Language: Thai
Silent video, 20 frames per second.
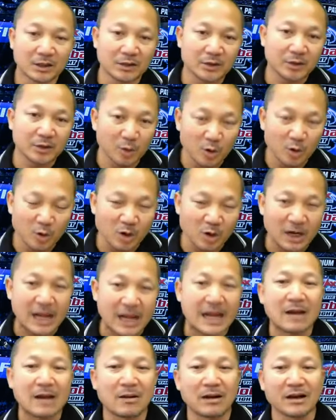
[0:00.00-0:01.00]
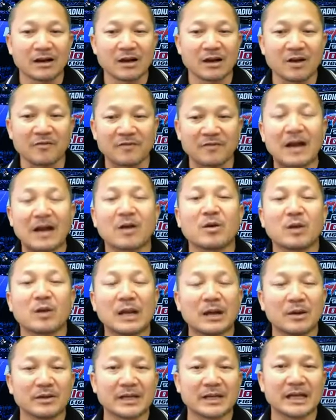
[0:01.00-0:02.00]
ดูแล้วก็ฝากกดไล
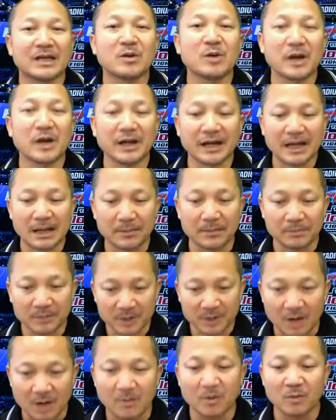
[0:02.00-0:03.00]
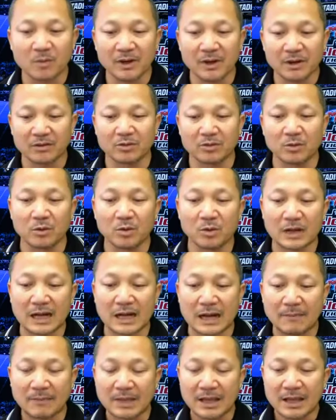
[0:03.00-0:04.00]
ค์กดแชร์ด้วยนะครับขอบคุณเป็นอย่างสูงนะครับ